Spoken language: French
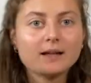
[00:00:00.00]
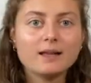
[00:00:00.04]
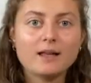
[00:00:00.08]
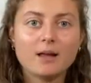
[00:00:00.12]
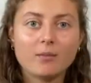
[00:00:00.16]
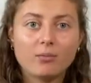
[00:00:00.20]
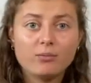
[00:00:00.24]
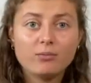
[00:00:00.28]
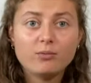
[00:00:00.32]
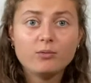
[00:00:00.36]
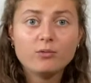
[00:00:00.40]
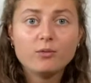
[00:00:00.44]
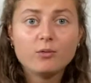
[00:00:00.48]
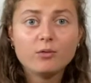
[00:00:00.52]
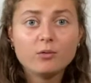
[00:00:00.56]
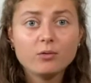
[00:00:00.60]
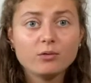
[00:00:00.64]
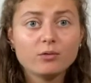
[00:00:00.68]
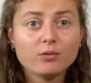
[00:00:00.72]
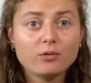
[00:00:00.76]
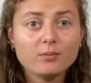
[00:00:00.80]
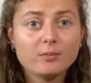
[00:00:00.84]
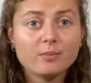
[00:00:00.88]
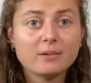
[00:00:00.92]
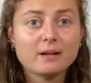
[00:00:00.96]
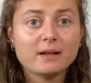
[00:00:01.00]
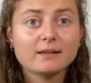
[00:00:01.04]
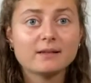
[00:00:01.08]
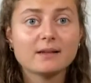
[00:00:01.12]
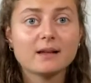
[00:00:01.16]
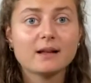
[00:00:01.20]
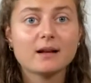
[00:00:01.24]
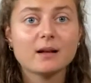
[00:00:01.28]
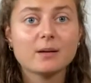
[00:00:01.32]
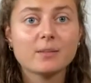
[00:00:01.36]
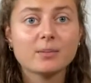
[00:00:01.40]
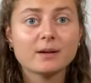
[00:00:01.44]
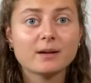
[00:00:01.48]
il n'y a plus aucune place
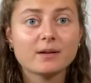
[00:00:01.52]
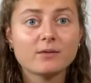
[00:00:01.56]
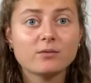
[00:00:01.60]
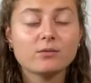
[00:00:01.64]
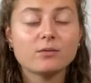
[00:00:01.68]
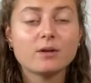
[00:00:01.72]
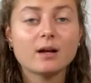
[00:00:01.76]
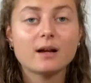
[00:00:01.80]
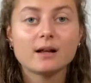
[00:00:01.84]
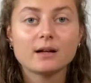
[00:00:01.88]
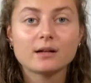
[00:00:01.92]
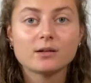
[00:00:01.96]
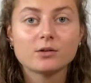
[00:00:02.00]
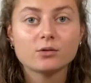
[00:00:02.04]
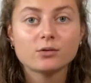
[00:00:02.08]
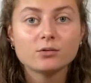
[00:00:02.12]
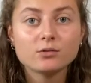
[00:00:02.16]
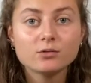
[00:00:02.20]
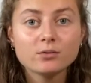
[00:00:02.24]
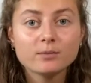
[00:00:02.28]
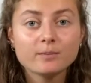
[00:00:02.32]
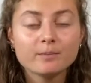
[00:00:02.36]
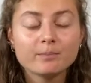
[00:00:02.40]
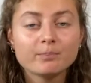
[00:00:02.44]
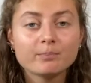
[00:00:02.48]
à l'imprévu, à l'inconnu.